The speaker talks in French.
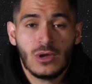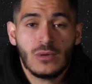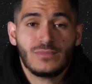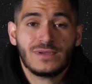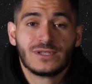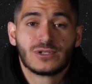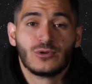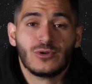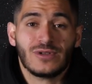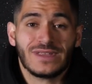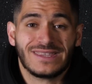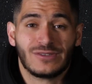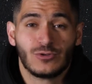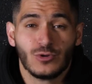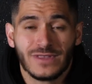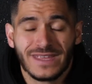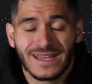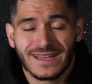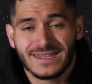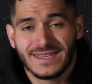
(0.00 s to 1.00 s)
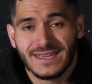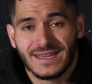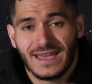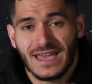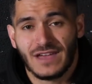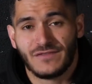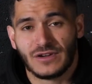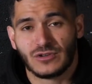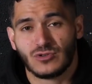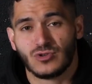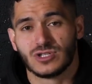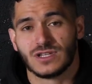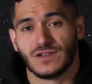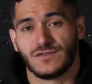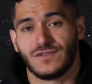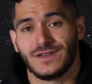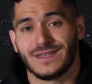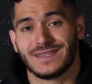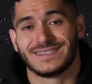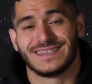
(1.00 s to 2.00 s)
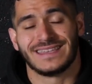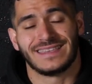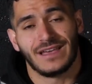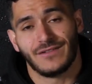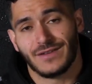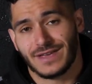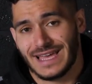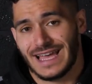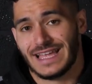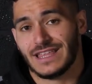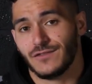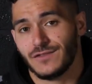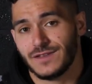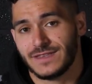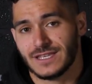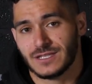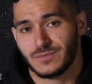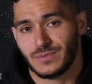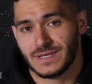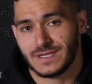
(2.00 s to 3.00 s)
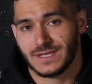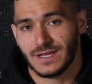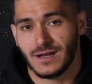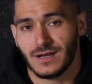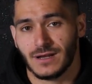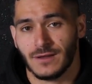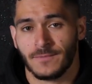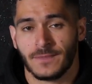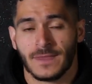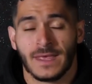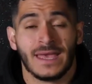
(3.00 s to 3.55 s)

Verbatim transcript: puisque les deux dernières FAQ que j'ai faites, c'était avec un invité spécial.